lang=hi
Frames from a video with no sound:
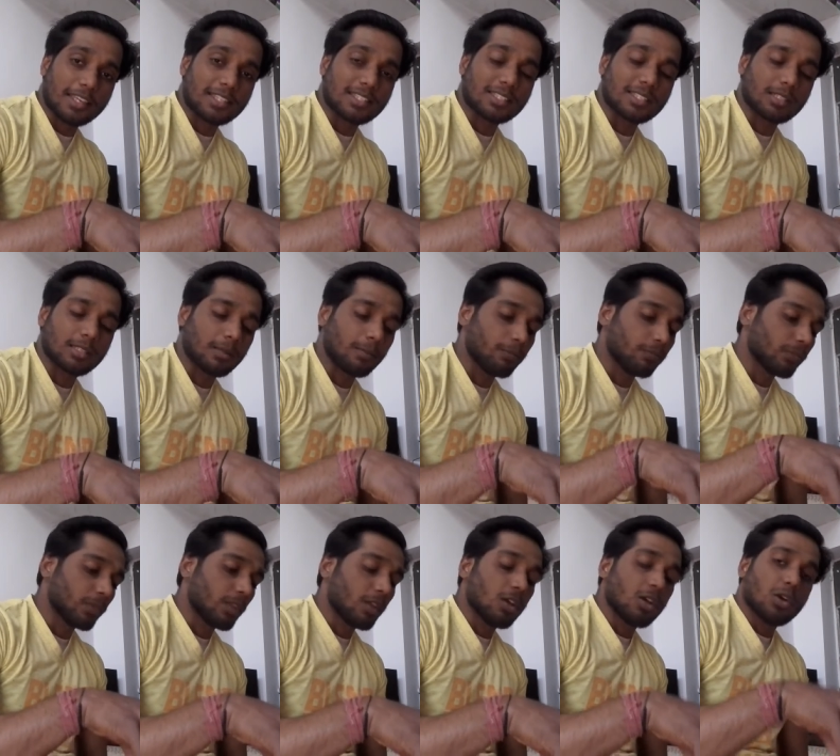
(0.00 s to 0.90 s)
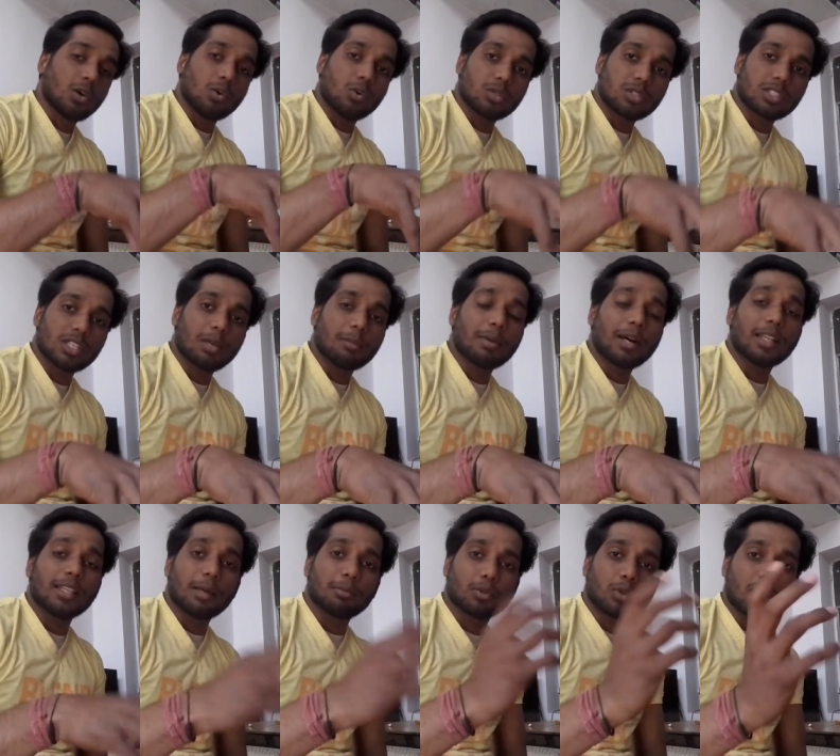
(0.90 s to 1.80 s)
राइस उसके
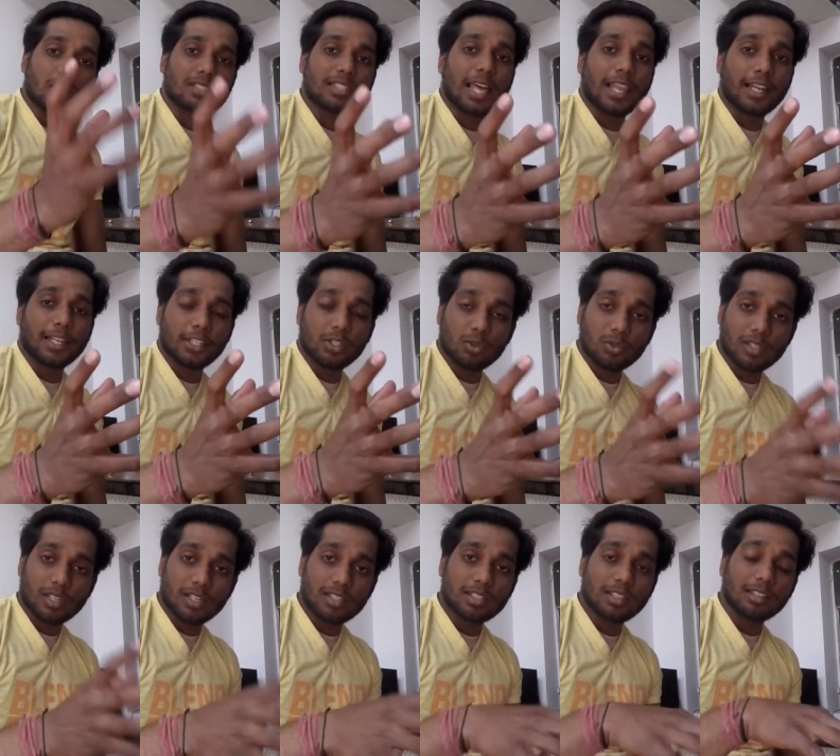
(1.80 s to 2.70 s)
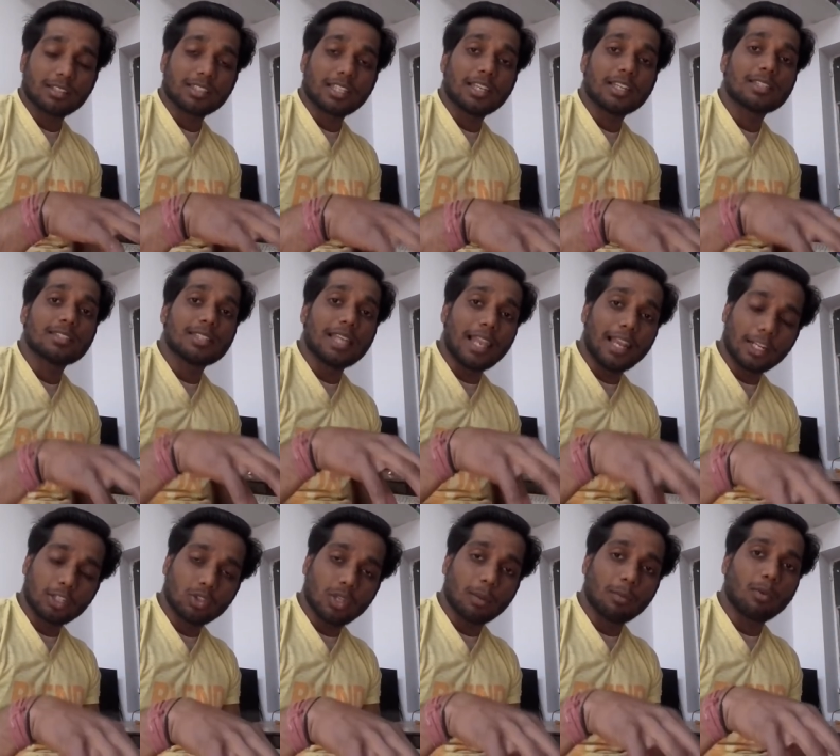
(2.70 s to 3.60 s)
बाद आप थोड़ा सैलड यूज़ कर सकते हैं
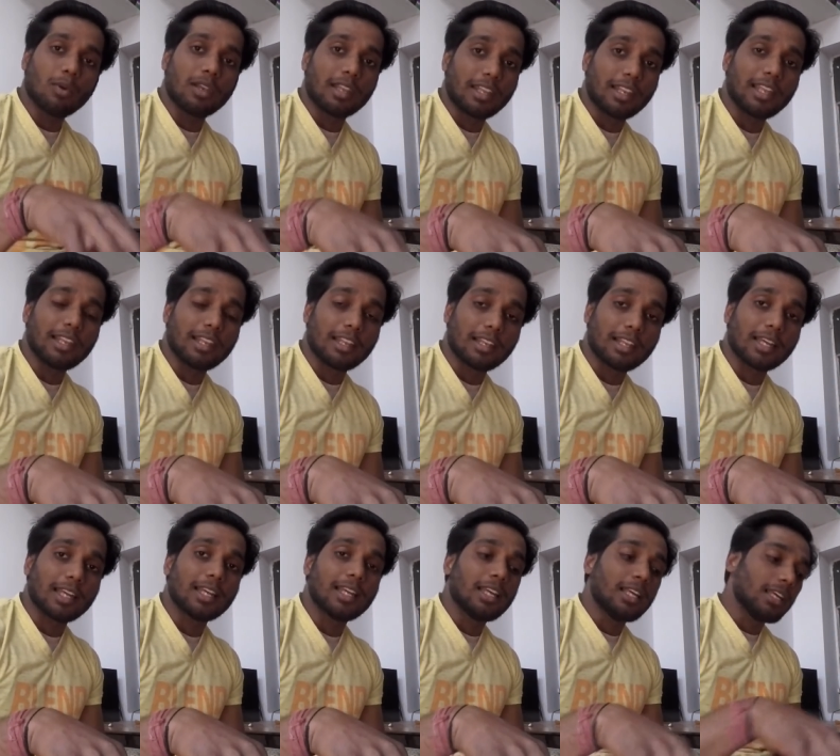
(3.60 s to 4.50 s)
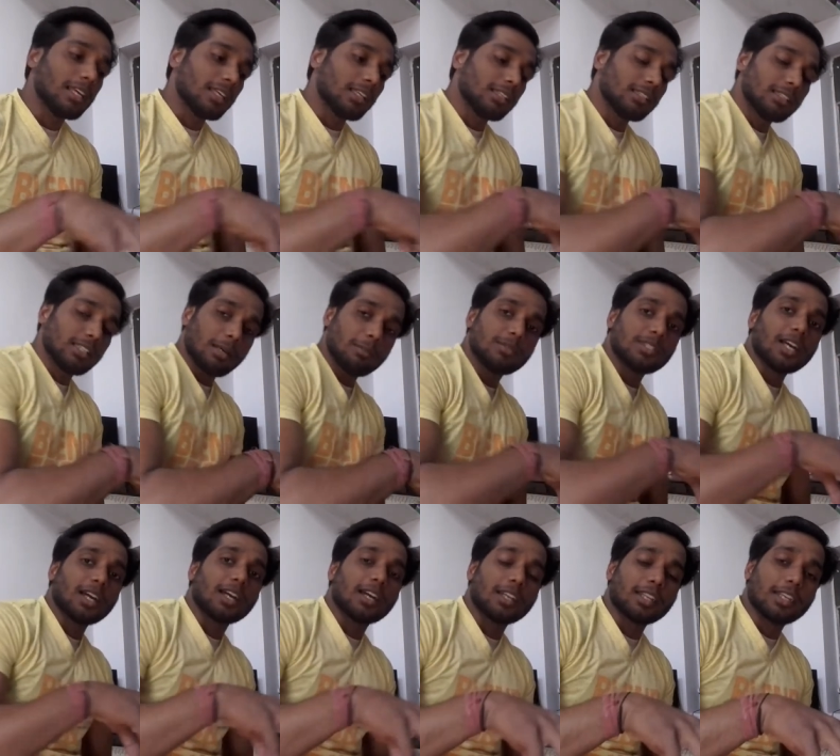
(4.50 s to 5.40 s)
सैलड तो आपको लेना ही लेना है तब
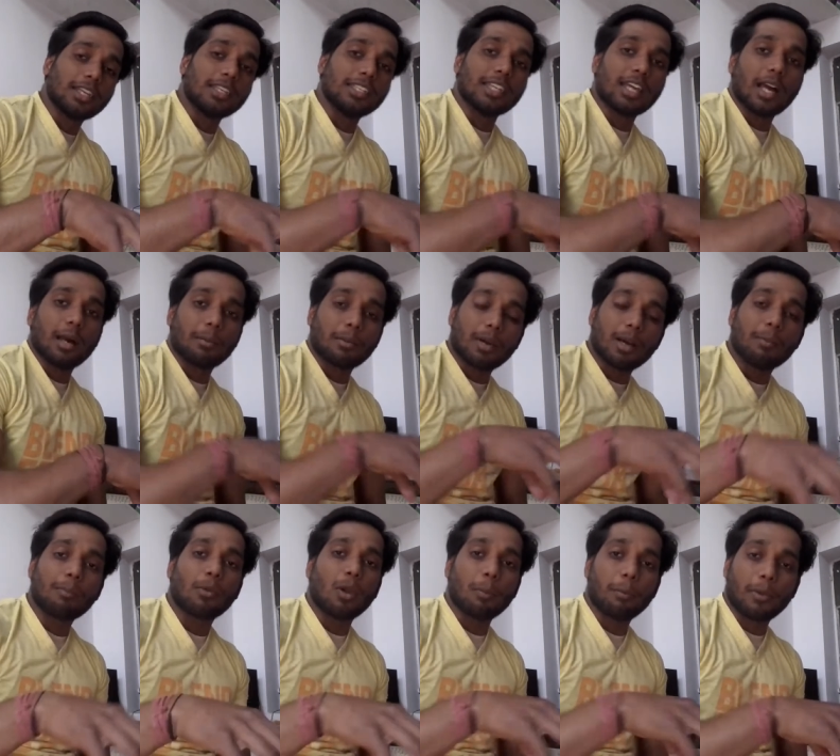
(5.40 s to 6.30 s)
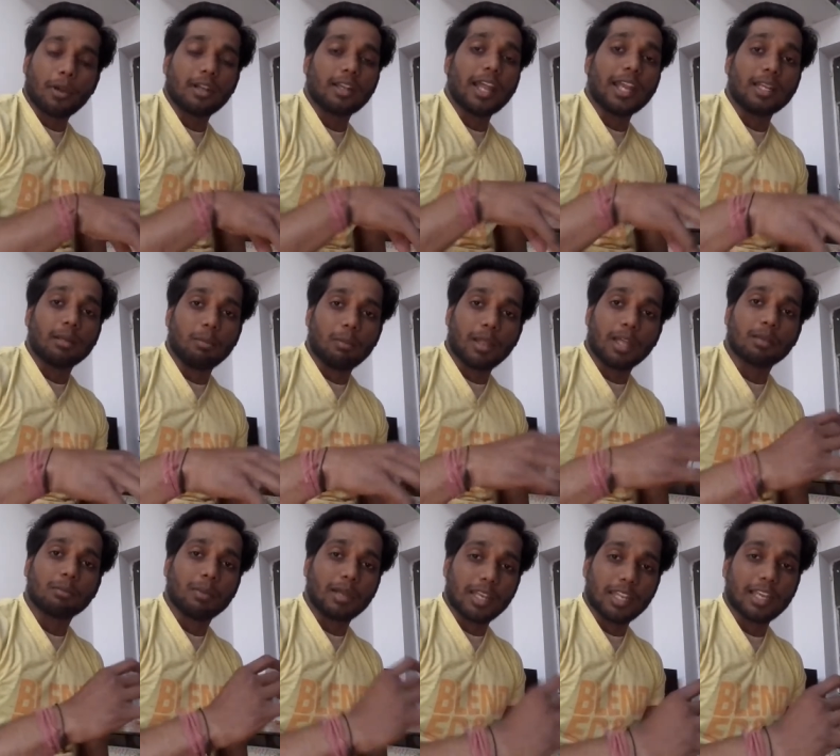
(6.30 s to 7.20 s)
जा कर के यह आपका प्रॉपर डाइट
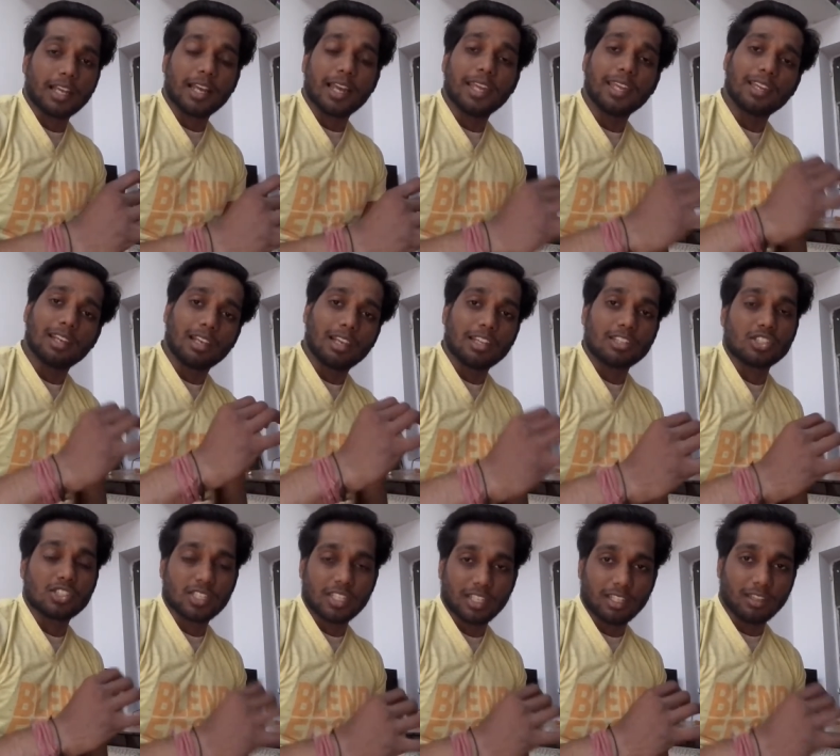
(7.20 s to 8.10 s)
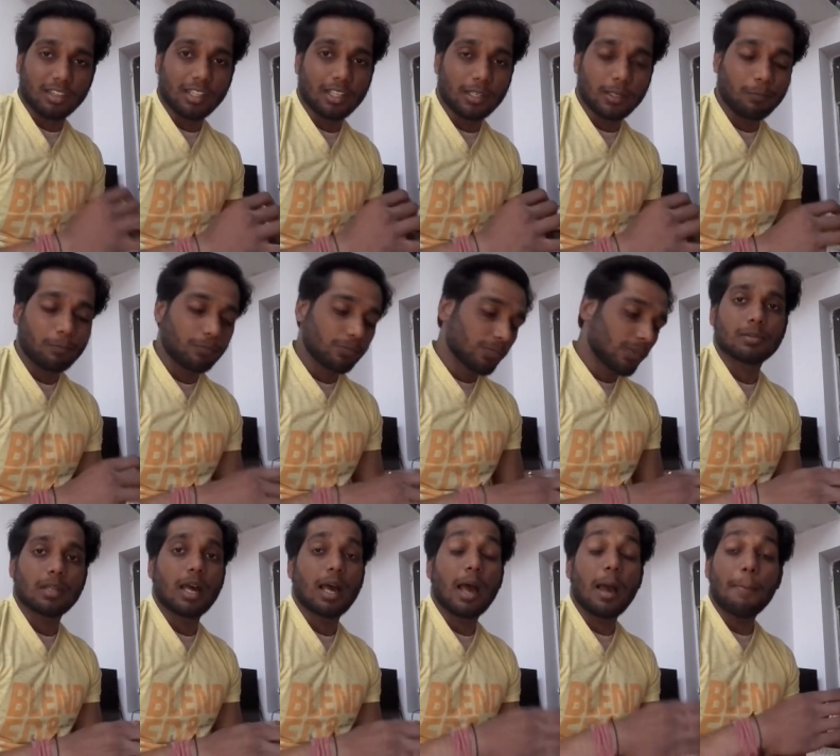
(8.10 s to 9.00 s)
प्लान बनेगा एक लंच के अंदर
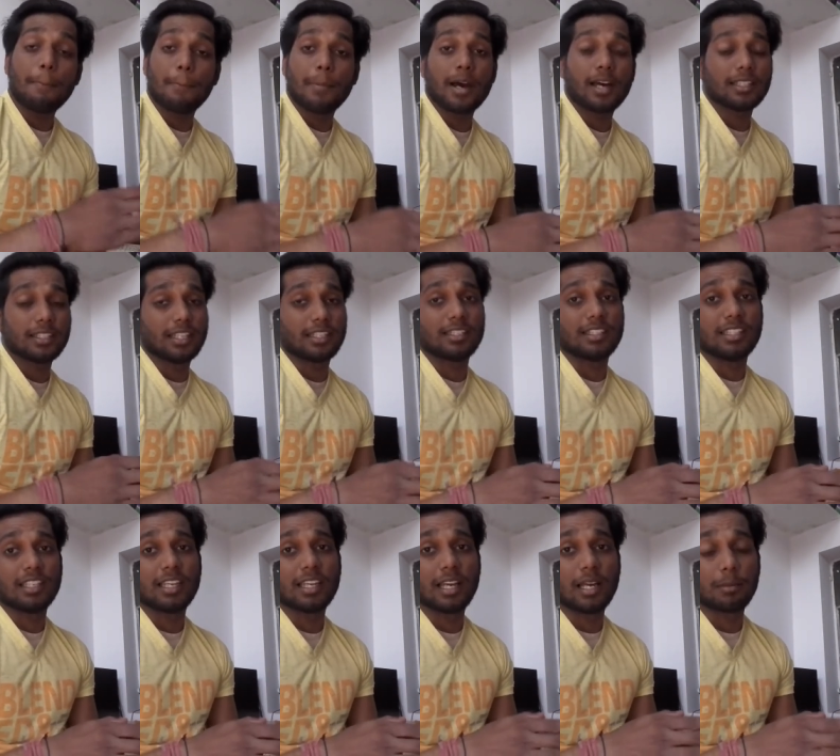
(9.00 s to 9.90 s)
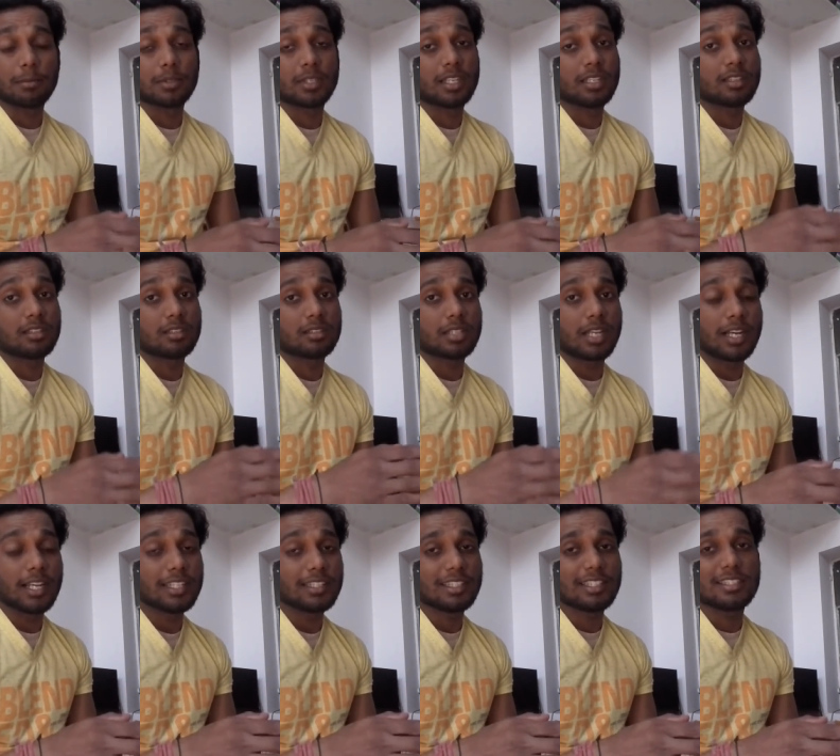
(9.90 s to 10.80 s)
अब बात आती है आपके
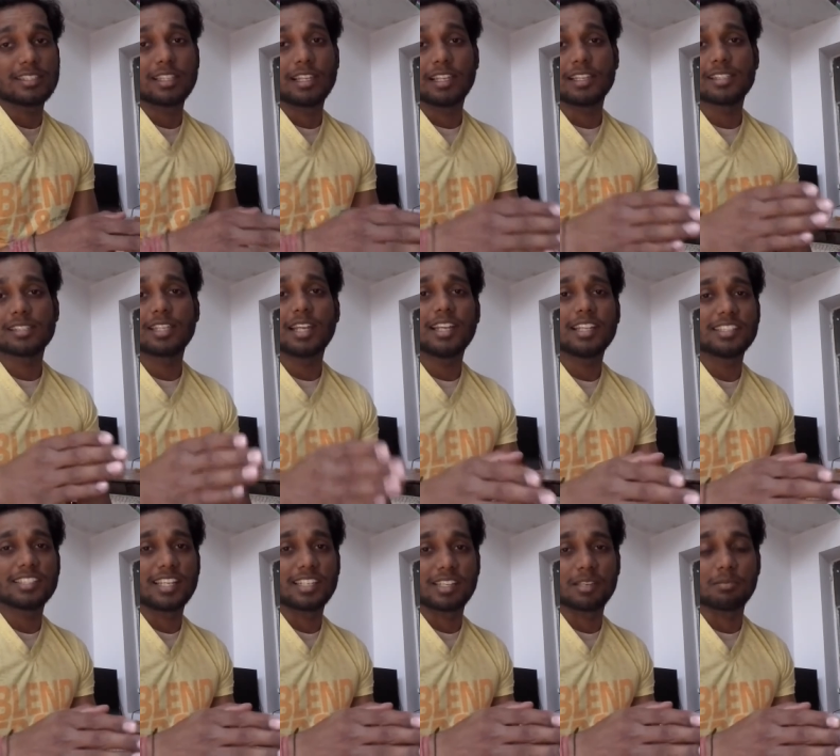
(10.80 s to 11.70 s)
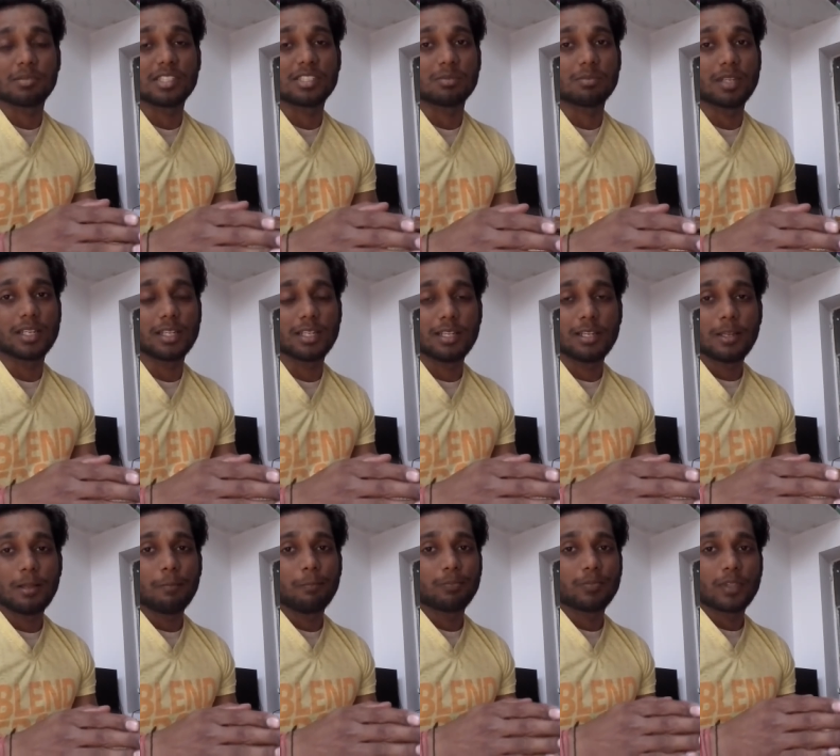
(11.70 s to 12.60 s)
साढ़े तीन से लेकर साढ़े चार के बीच में
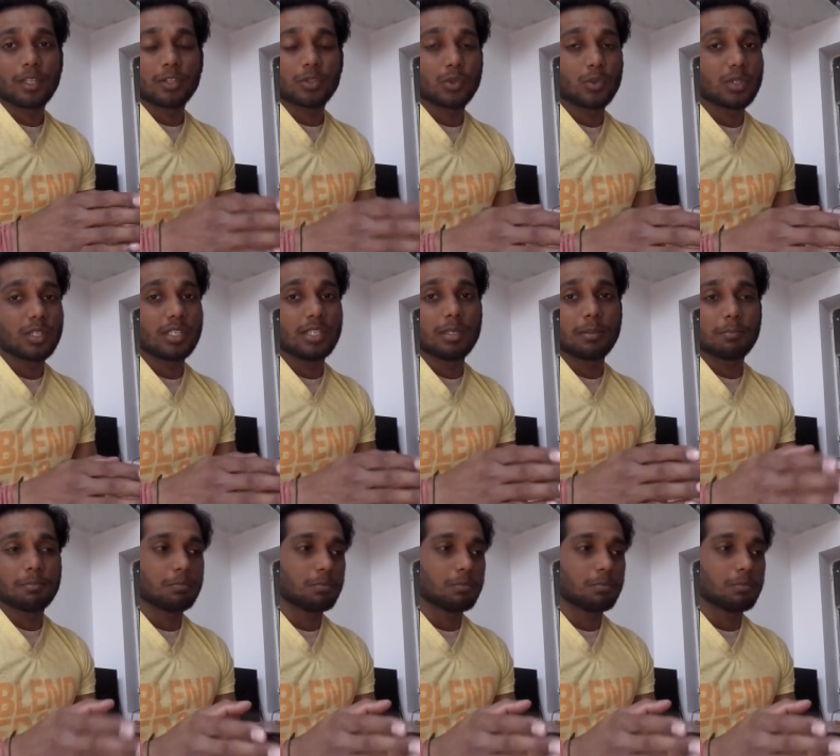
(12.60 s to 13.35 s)
क्योंकि